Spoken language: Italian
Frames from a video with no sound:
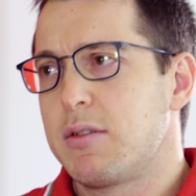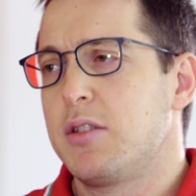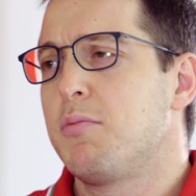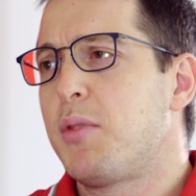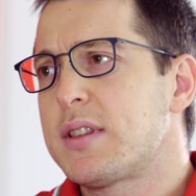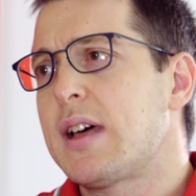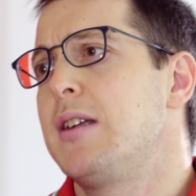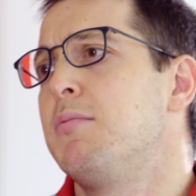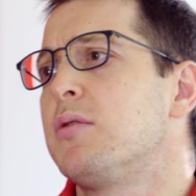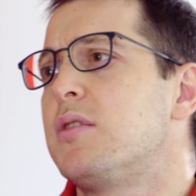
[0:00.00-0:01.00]
quindi non portare
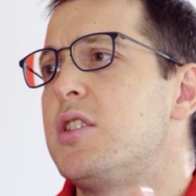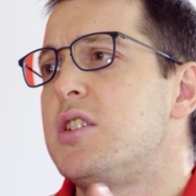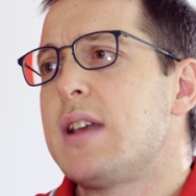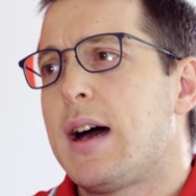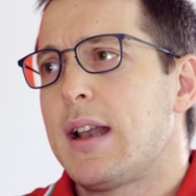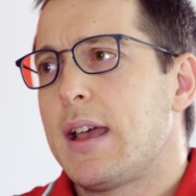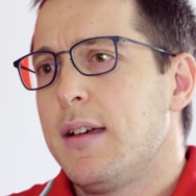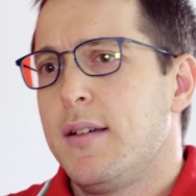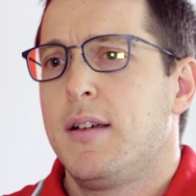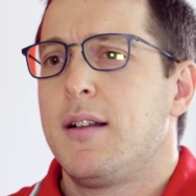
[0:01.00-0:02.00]
nel mondo
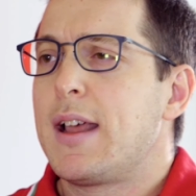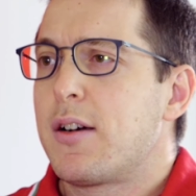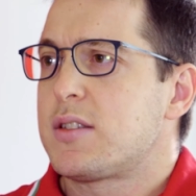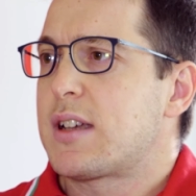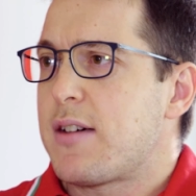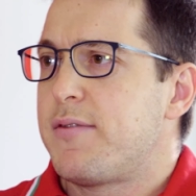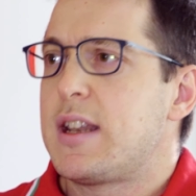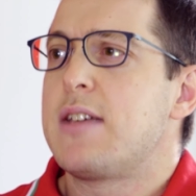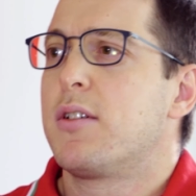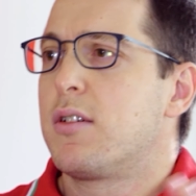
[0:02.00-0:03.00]
digitale le cose che
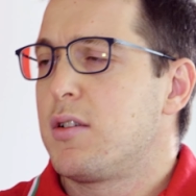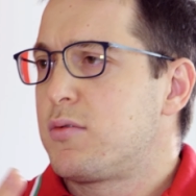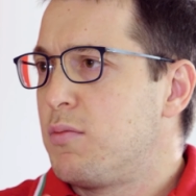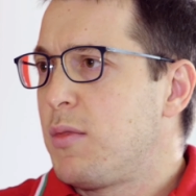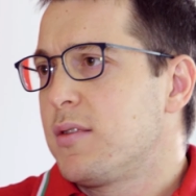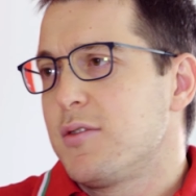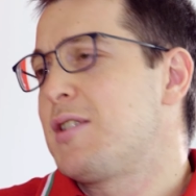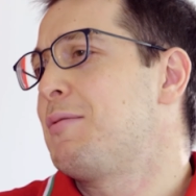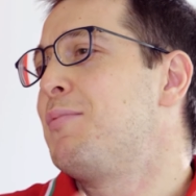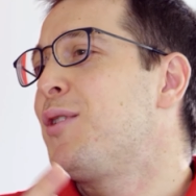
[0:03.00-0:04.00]
avvenivano sul mondo, diciamo, nel